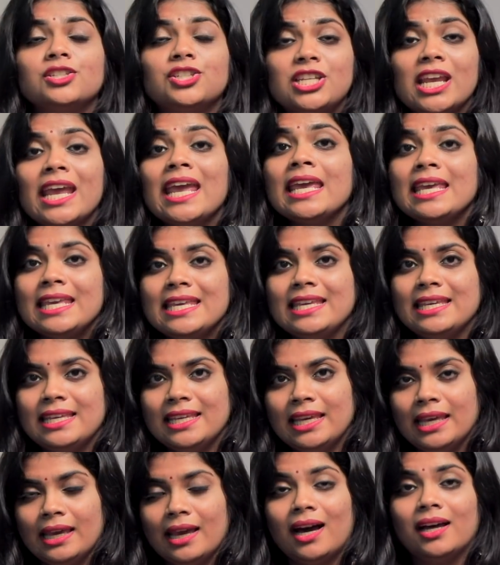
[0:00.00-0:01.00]
ஜேஇஇ
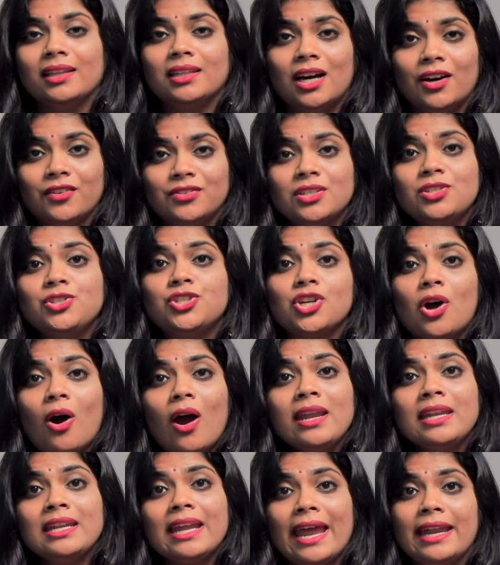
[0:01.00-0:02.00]
e e, அதாவது
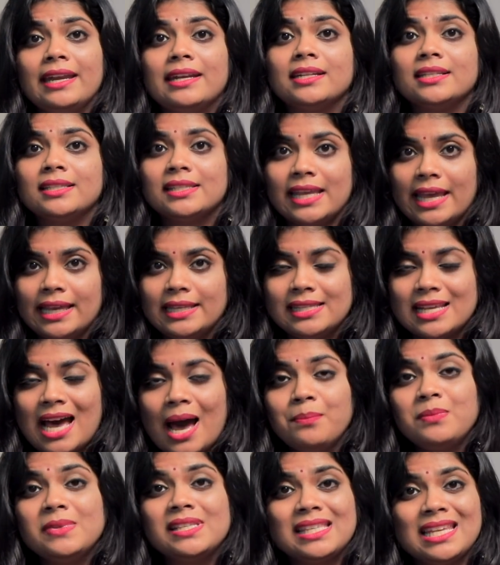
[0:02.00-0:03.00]
ஜாயிண்ட் என்ட்ரன்ஸ்
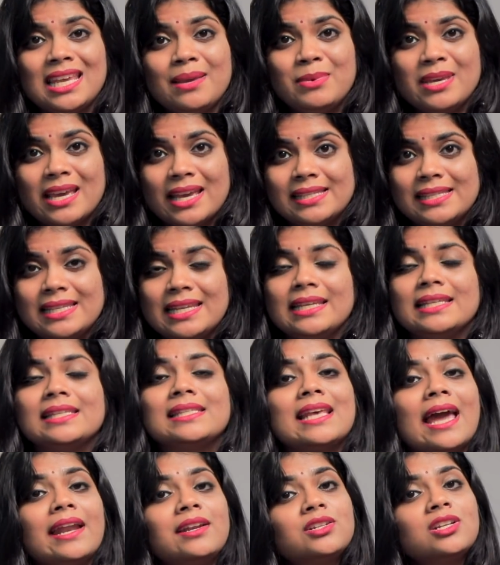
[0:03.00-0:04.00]
எக்ஸாம் சிபிஎஸ்இ
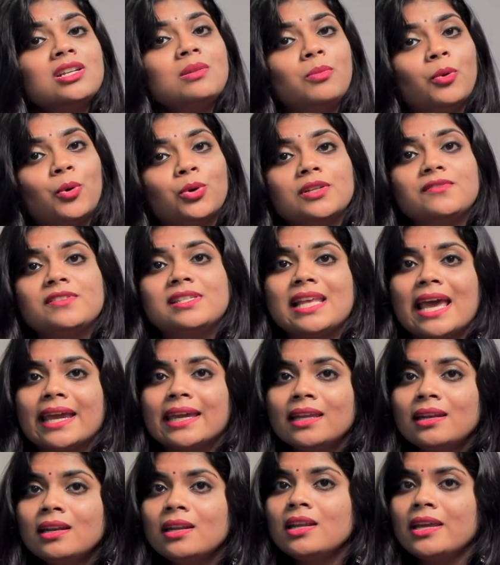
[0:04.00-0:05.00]
சென்ட்ரல் போர்டு ஆஃப்
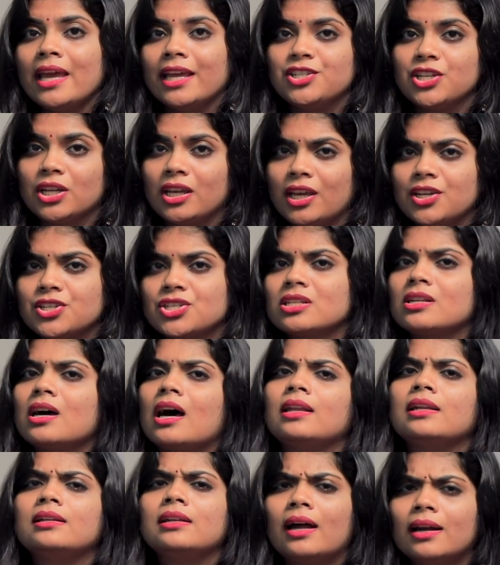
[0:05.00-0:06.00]
செகண்டரி
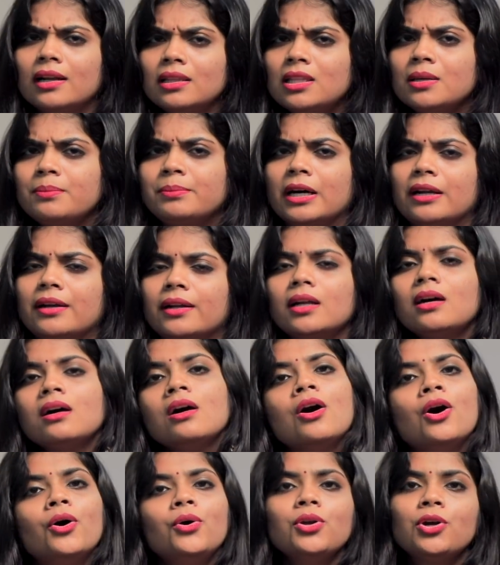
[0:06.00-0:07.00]
எஜுகேஷனால் நடத்தப்படுற
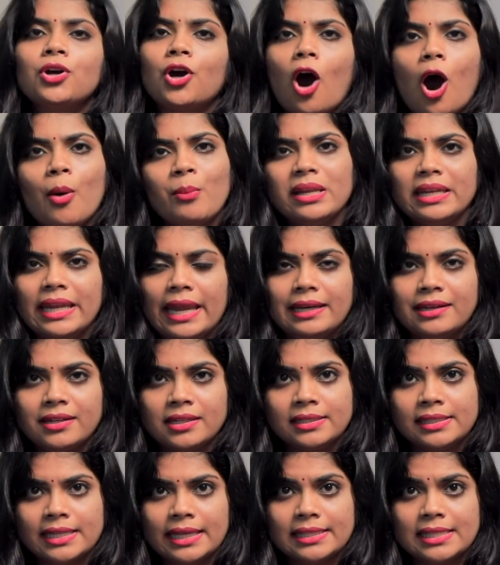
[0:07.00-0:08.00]
ஒரு காமன்
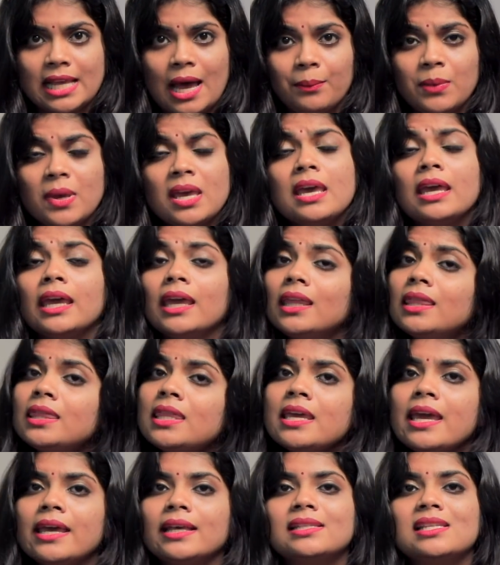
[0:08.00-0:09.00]
என்ட்ரன்ஸ் எக்ஸாம்
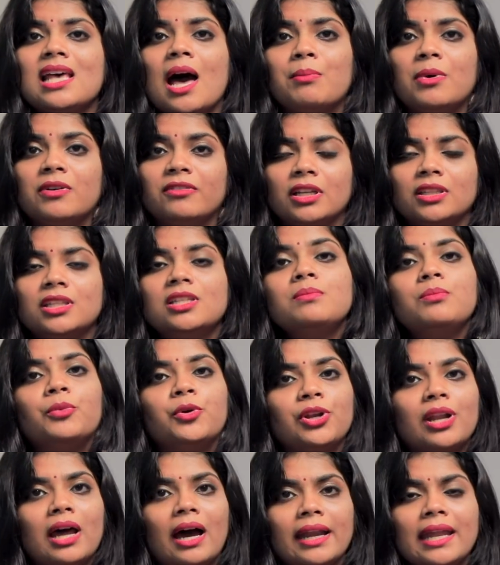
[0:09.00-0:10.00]
இந்த எக்ஸாமை வந்து
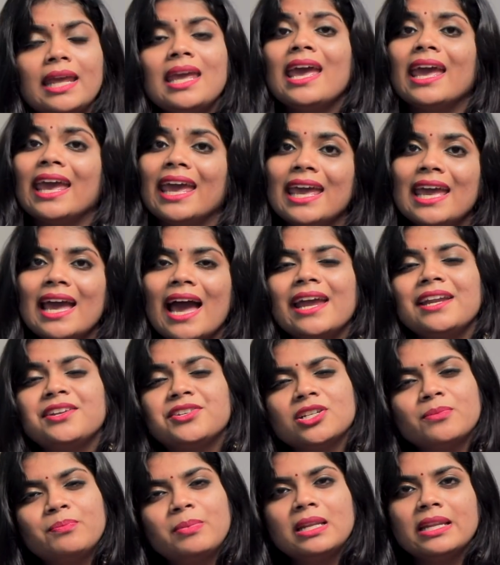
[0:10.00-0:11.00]
முன்னாடி ஏஐ
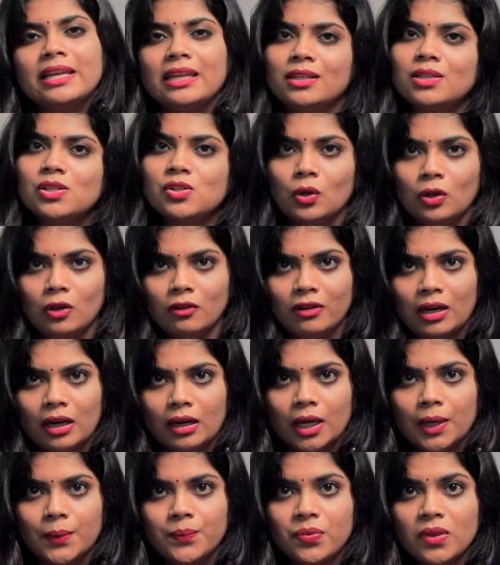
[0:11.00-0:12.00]
ட்ரிபிள் இன்னு
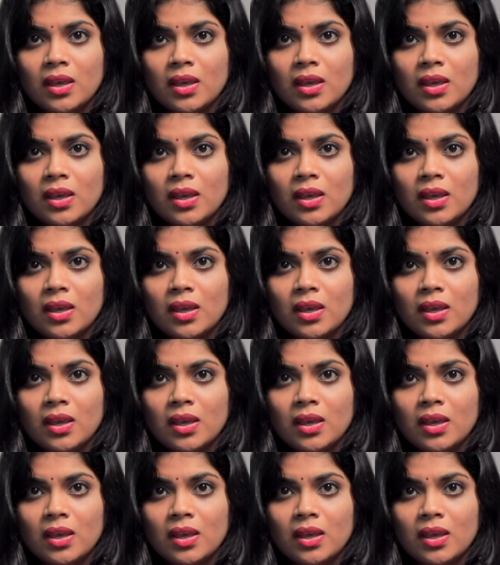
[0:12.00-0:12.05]
சொல்லுவாங்க